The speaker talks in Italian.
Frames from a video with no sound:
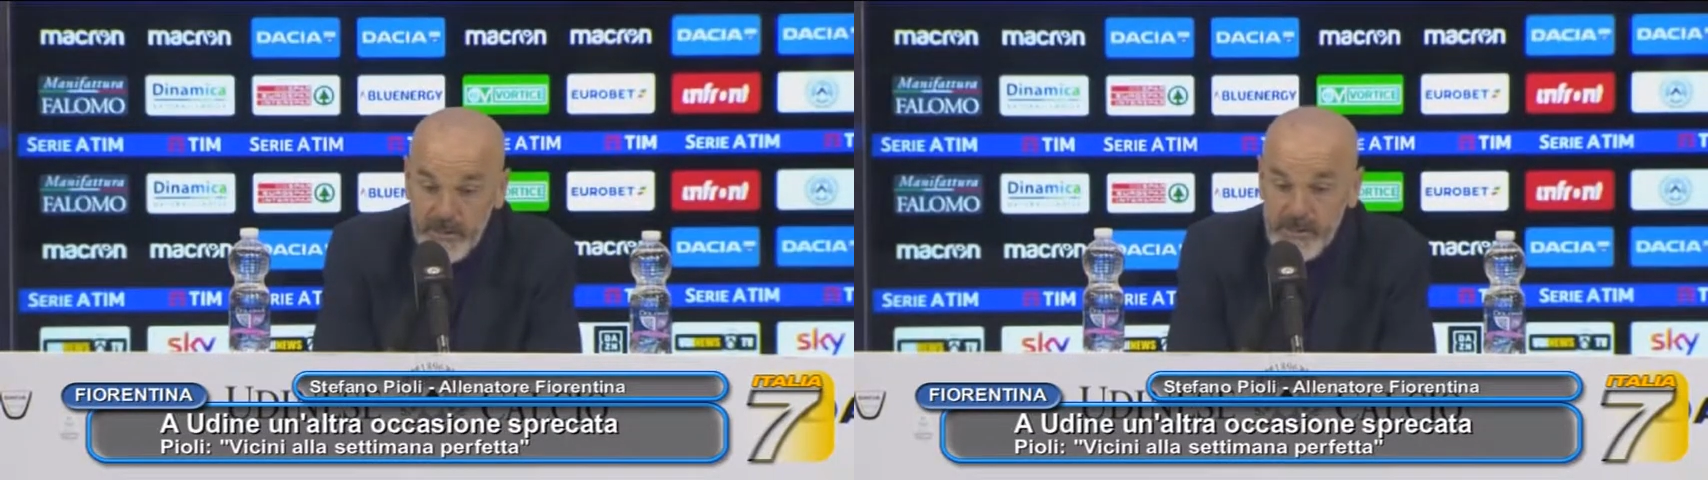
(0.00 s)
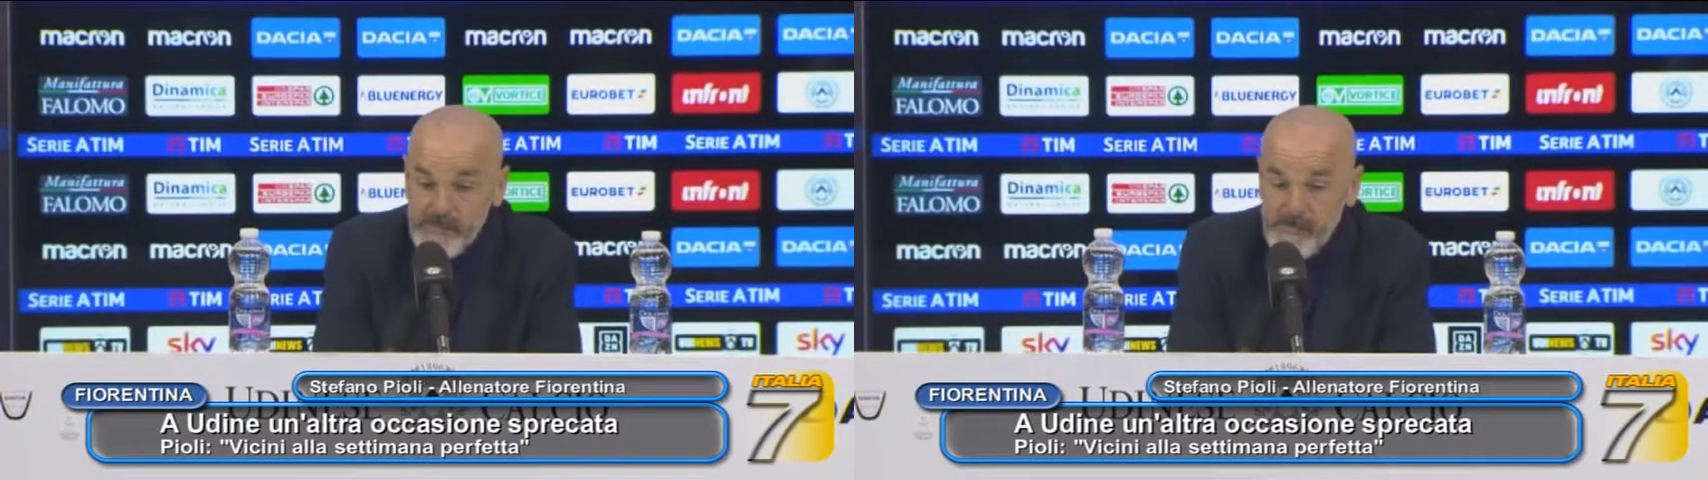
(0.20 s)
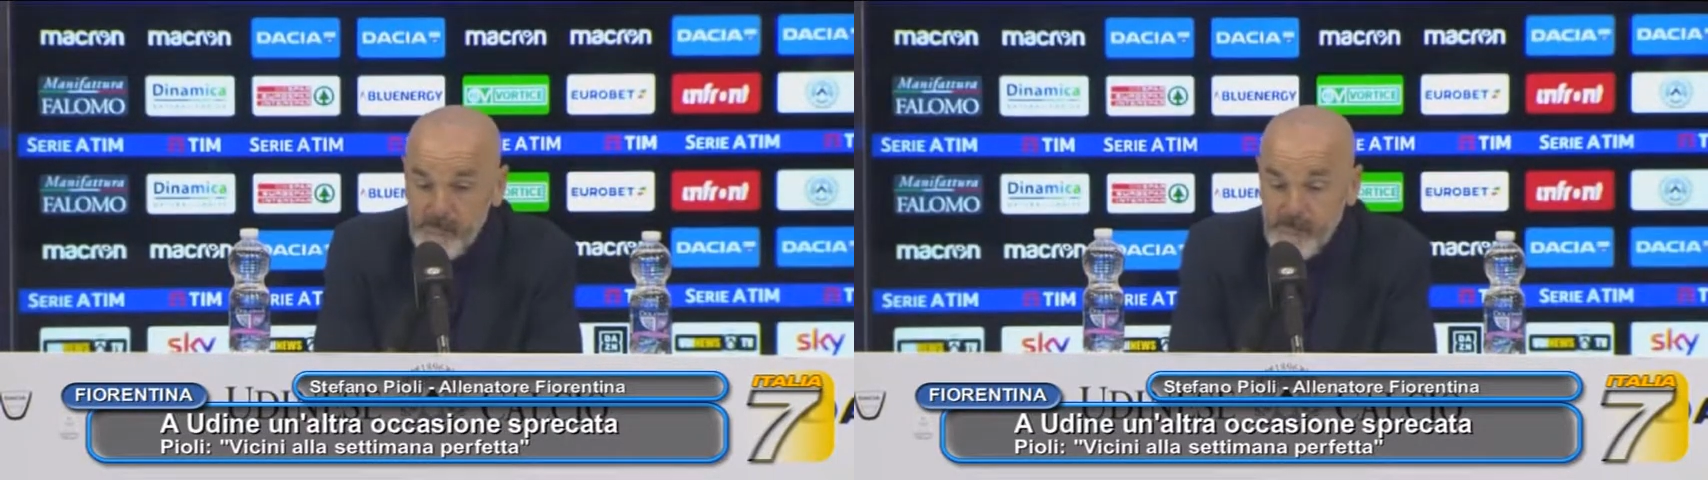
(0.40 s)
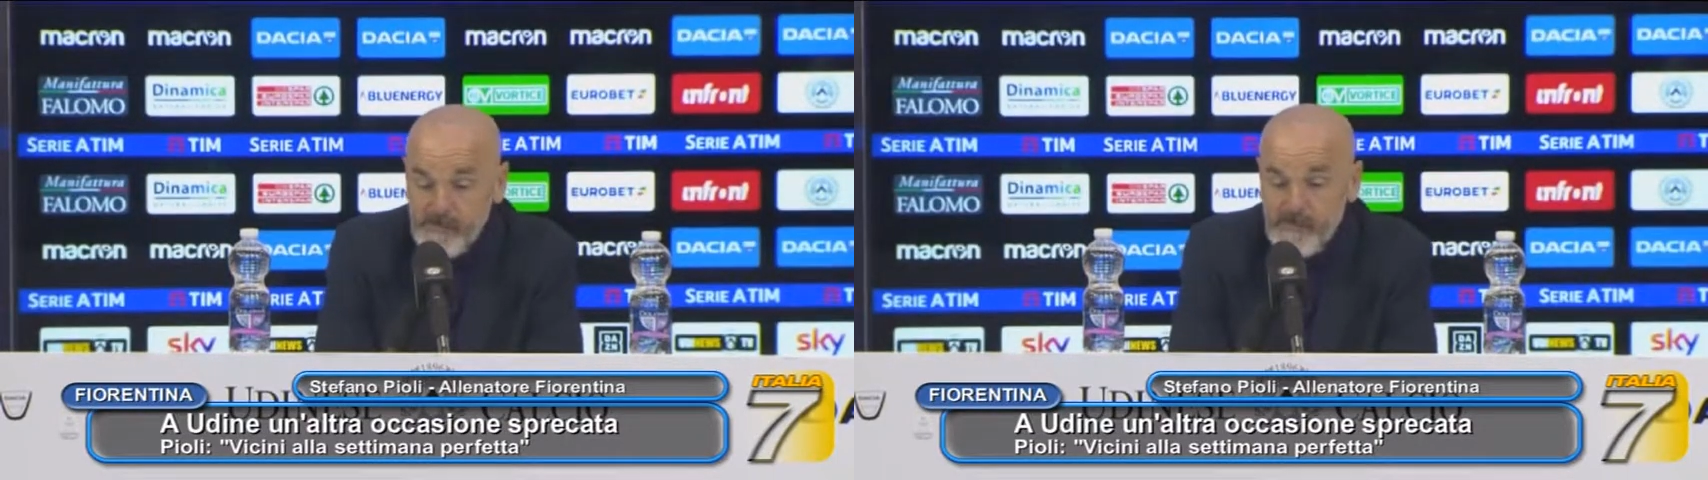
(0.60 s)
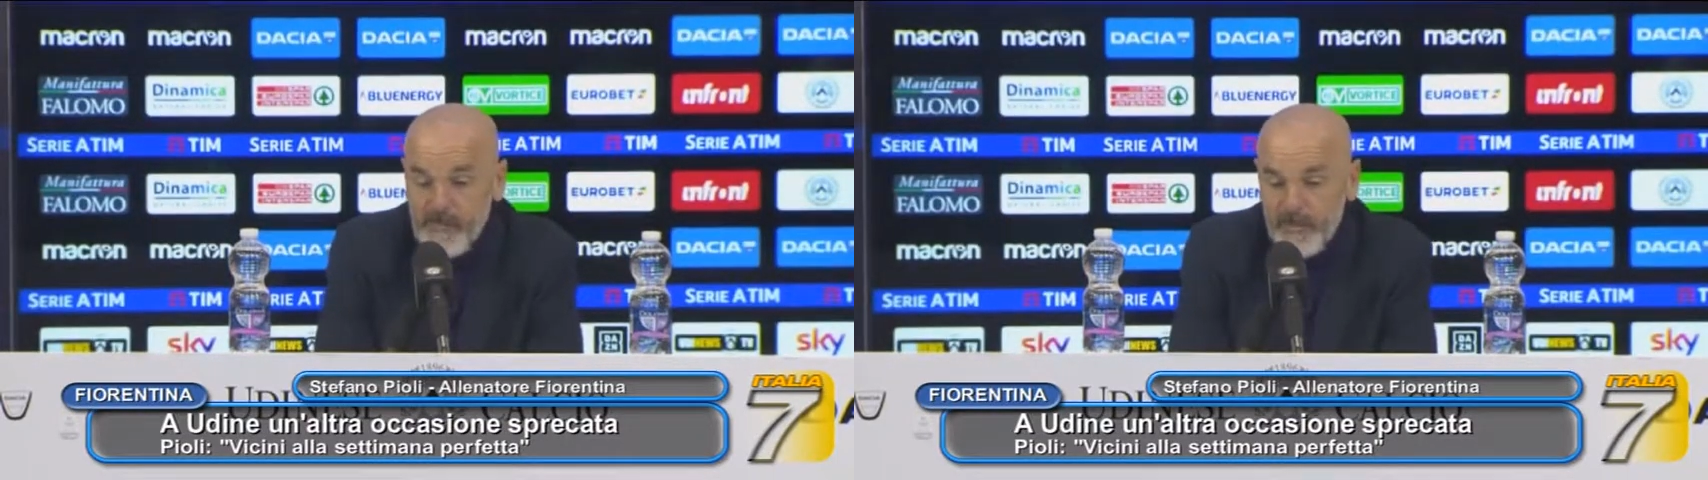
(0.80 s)
ma
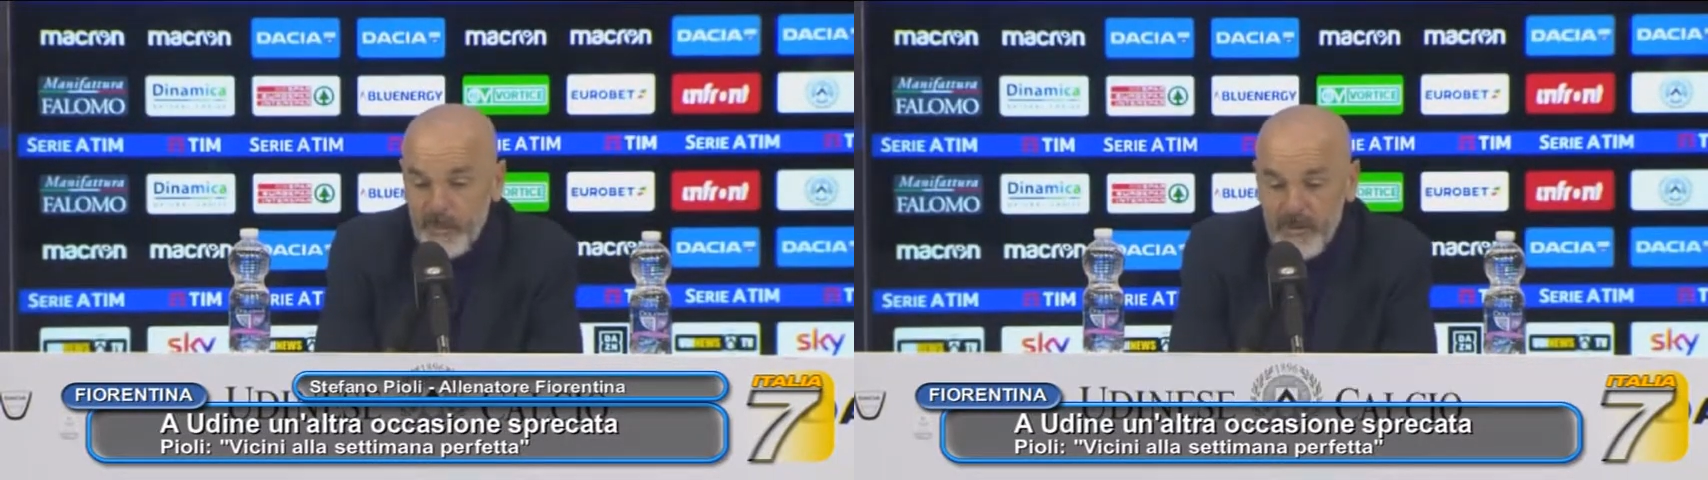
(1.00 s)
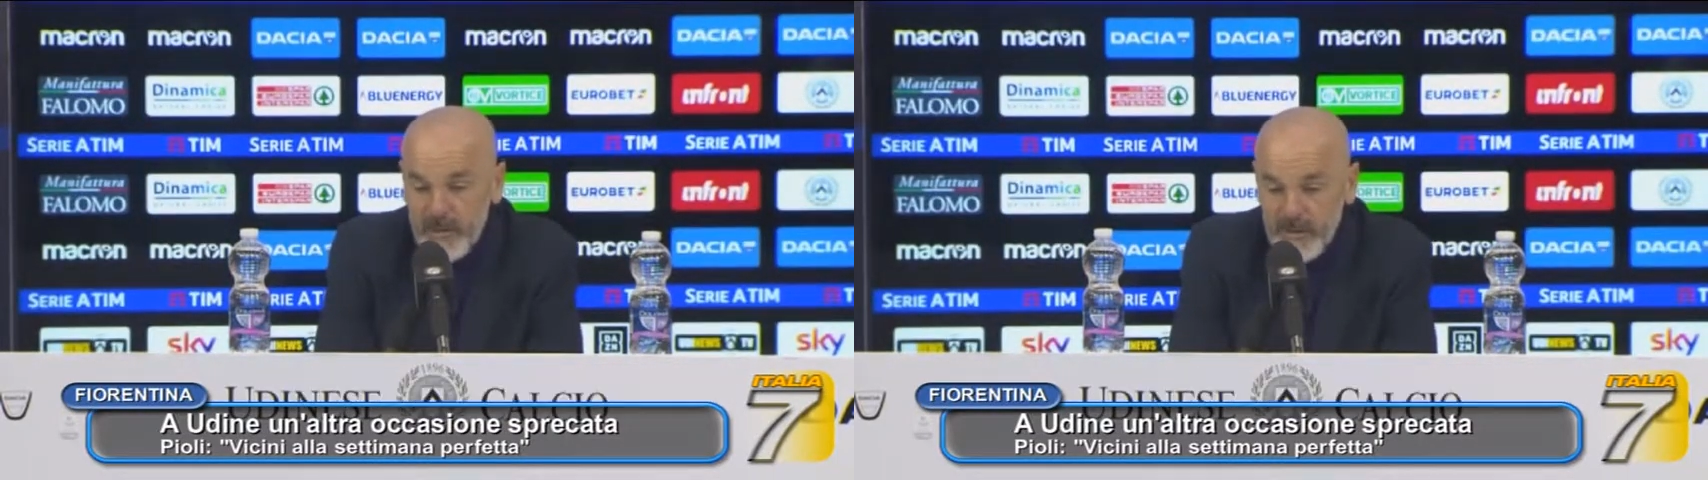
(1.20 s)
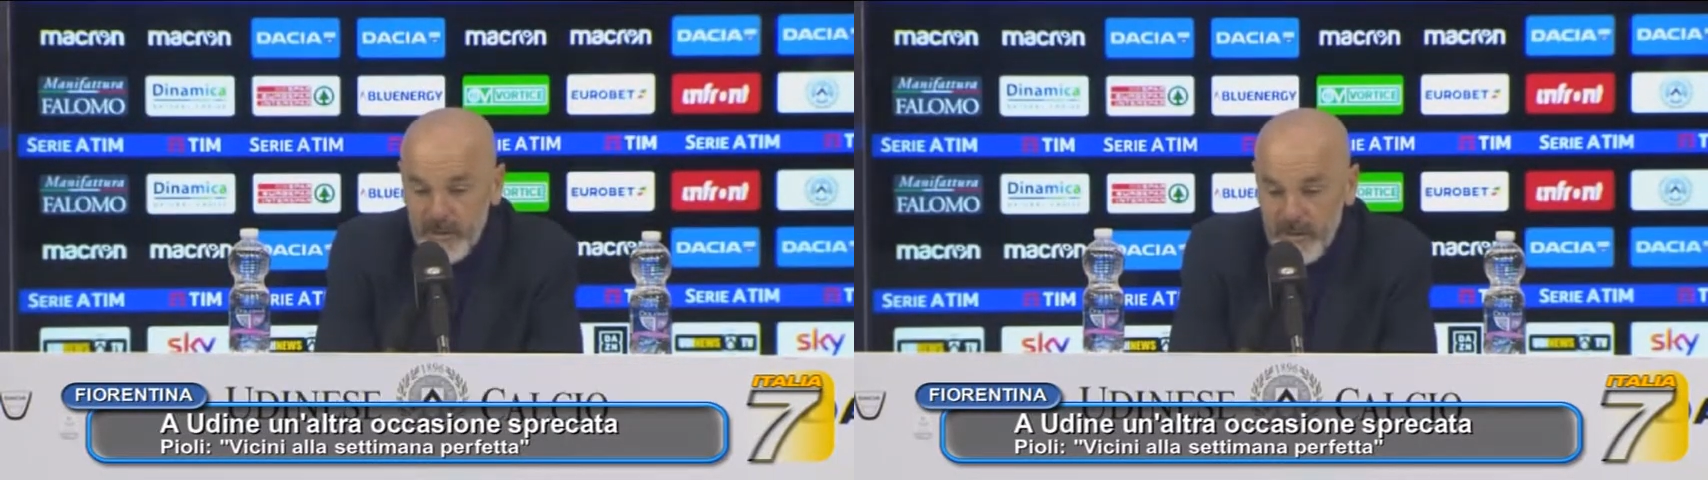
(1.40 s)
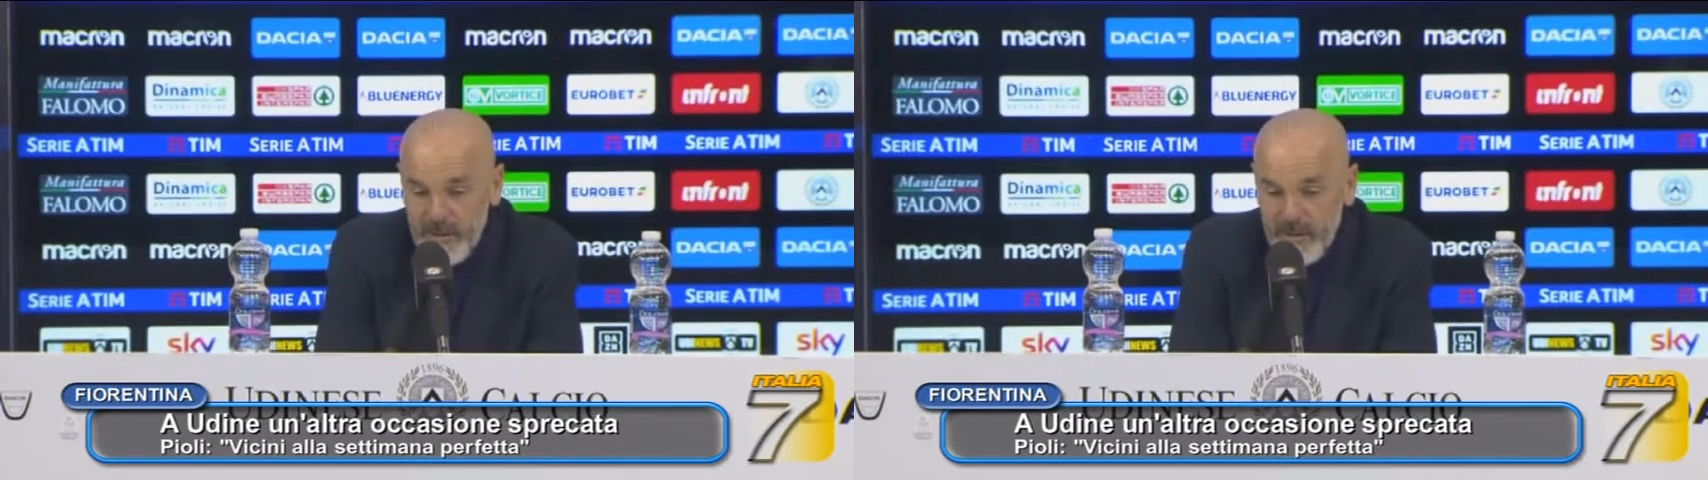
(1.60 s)
questa